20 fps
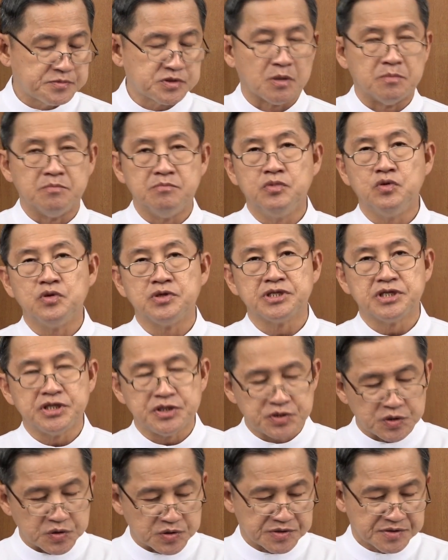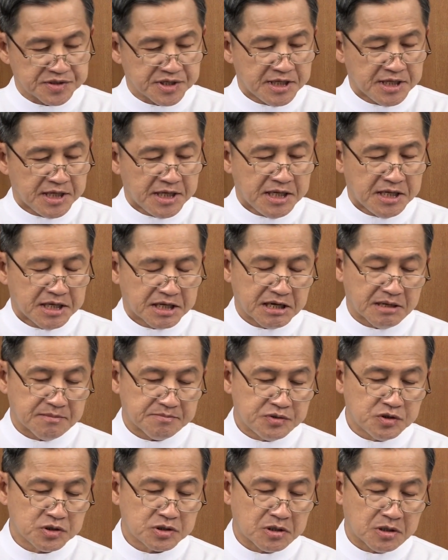สมบูรณ์ที่สุด
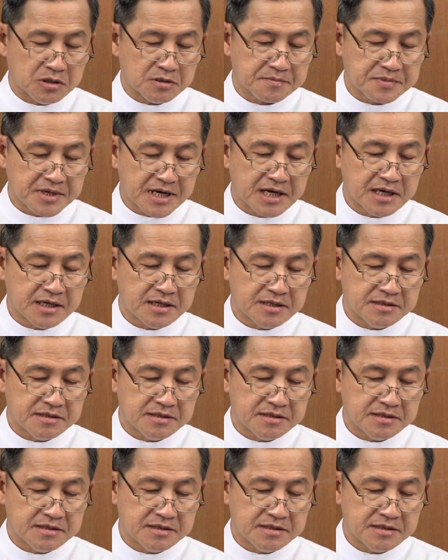คำพูดของพระ